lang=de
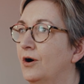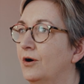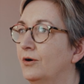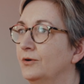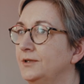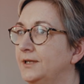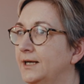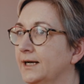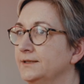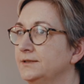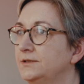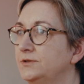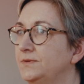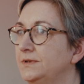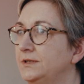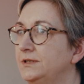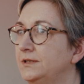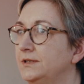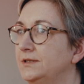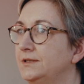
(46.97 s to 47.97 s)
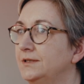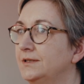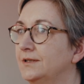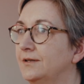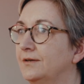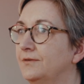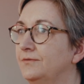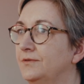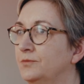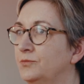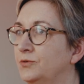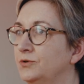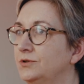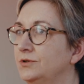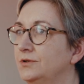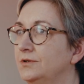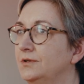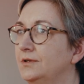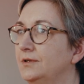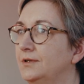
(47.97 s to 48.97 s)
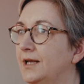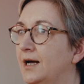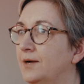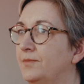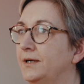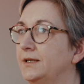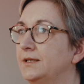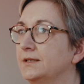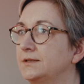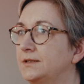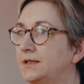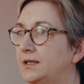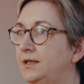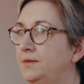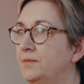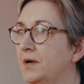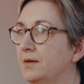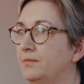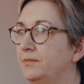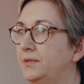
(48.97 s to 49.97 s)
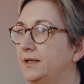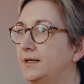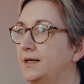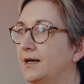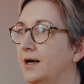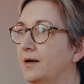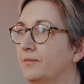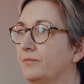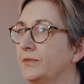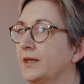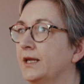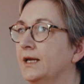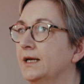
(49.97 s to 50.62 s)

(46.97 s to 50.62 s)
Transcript: Und ganz wichtig, wir müssen dabei das Klima im Blick haben.